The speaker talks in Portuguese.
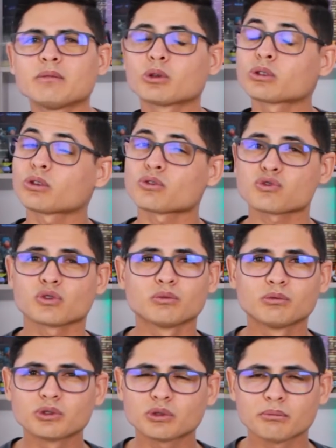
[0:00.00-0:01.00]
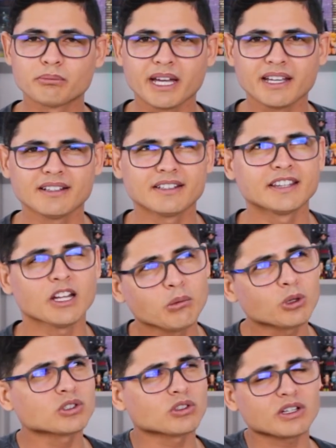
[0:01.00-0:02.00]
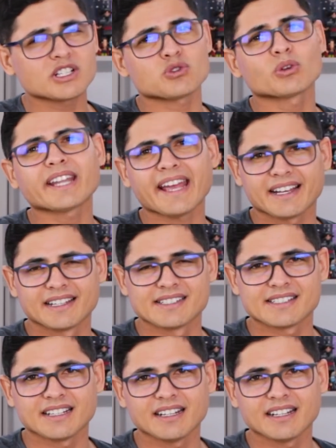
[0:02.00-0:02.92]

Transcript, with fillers: Ele monitora o sono muito bem, não monitora sonecas,